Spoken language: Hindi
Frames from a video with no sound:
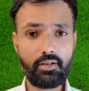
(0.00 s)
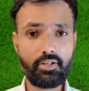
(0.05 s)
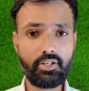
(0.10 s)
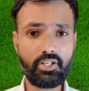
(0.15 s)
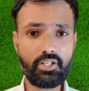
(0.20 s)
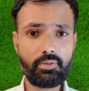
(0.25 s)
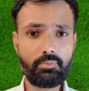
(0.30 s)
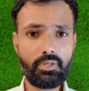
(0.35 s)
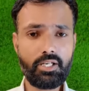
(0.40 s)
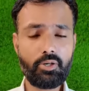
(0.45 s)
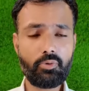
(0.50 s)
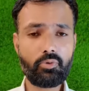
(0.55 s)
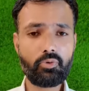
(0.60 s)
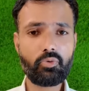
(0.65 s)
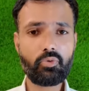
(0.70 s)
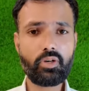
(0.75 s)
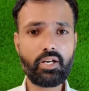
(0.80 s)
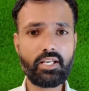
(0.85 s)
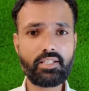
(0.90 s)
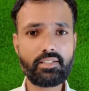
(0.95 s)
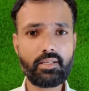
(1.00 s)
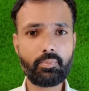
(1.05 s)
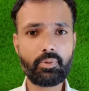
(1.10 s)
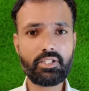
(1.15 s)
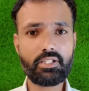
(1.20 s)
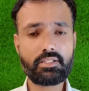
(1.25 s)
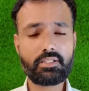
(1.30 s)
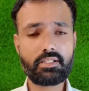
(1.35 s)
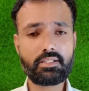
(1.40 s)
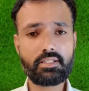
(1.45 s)
ड्रीम इलेवन को कैसे
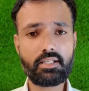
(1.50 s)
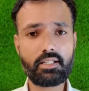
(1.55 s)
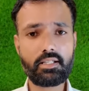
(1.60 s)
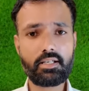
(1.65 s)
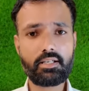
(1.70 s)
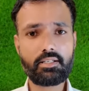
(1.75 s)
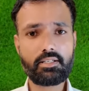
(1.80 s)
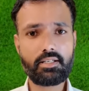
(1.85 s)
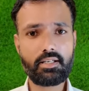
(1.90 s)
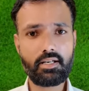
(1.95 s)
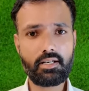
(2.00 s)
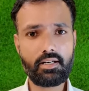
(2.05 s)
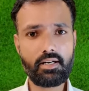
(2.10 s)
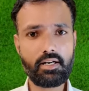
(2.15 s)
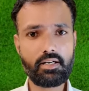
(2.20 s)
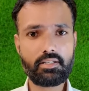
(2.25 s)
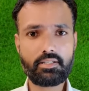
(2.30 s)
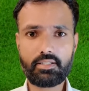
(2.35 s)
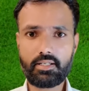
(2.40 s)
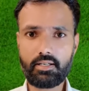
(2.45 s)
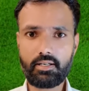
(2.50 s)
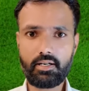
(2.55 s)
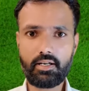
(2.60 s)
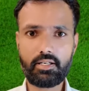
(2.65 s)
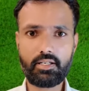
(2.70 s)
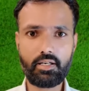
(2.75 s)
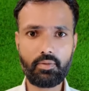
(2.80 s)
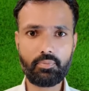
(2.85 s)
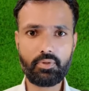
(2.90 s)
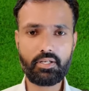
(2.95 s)
पता चल जाता है कि ये खिलाड़ी
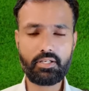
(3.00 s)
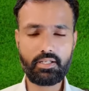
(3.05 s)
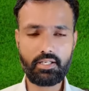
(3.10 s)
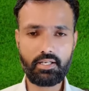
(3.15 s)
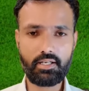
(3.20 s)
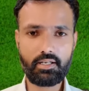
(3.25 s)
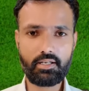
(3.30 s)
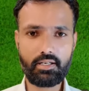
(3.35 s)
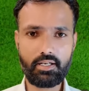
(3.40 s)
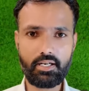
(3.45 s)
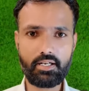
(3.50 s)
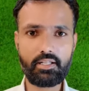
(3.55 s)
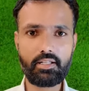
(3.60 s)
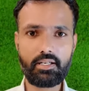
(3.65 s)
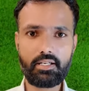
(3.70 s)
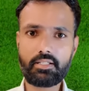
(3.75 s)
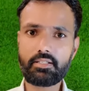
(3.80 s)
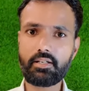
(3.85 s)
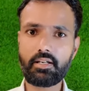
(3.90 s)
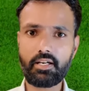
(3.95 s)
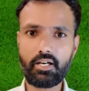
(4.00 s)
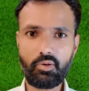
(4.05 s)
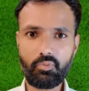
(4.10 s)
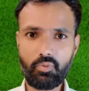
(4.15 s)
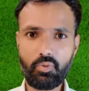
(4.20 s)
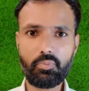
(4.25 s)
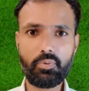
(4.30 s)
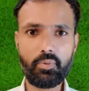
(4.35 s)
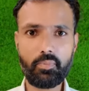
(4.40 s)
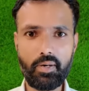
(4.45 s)
चलेगा या फिर ये खिलाड़ी नहीं चलेगा
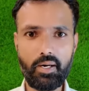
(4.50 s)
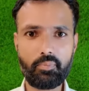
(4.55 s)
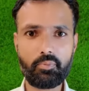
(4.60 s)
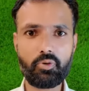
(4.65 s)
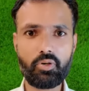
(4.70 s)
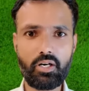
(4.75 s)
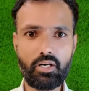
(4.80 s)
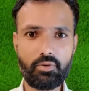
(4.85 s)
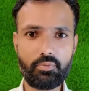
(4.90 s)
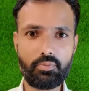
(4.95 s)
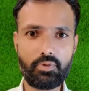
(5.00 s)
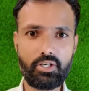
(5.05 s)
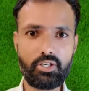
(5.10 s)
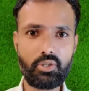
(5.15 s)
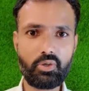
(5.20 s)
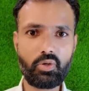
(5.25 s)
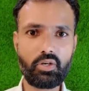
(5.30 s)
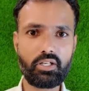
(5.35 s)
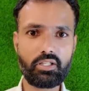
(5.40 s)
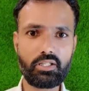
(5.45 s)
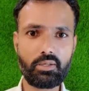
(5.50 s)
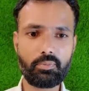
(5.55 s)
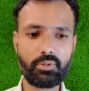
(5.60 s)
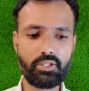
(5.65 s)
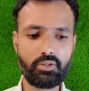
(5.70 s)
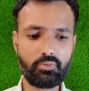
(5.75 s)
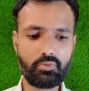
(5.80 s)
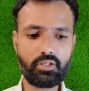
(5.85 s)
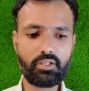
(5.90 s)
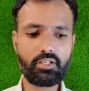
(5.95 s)
वो भी मैं आपको आगे वीडियो के अंदर
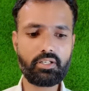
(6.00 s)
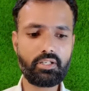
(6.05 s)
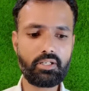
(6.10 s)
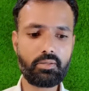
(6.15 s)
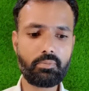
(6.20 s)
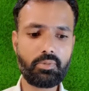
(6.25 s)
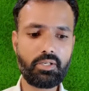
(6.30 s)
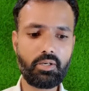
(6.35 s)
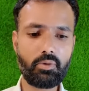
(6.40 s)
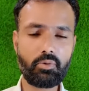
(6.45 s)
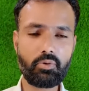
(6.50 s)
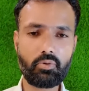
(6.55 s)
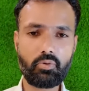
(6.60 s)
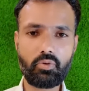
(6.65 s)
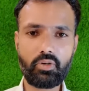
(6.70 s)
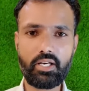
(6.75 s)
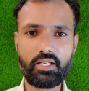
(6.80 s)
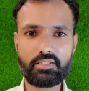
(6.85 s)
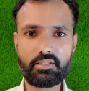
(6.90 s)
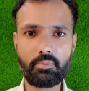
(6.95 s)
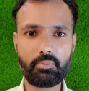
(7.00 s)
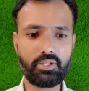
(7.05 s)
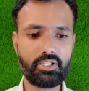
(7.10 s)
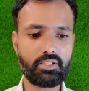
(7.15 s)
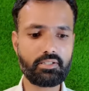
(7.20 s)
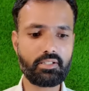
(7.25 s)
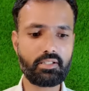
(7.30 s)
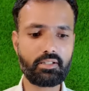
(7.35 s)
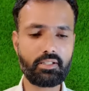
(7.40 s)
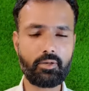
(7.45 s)
बताऊंगा कि ड्रीम इलेवन को कैसे
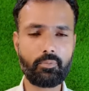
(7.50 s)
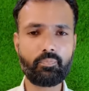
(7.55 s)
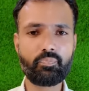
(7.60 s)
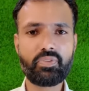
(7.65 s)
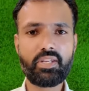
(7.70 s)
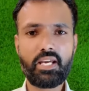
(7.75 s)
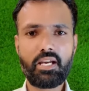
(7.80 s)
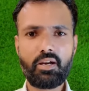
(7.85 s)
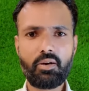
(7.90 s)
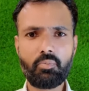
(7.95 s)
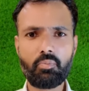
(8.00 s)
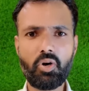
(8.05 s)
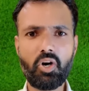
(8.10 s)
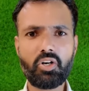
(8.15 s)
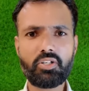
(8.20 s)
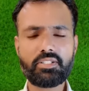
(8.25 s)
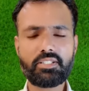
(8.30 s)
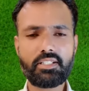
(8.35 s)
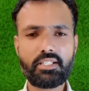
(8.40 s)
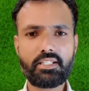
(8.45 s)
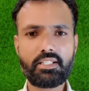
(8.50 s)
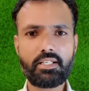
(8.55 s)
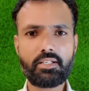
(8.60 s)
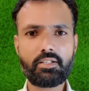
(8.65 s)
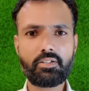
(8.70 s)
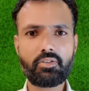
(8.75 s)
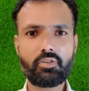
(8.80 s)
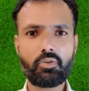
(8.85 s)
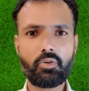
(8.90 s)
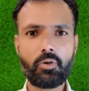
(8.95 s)
पता चलता है बहुत से
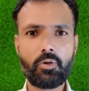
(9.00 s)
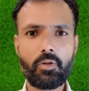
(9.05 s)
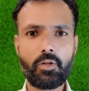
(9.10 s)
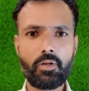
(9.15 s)
ये जो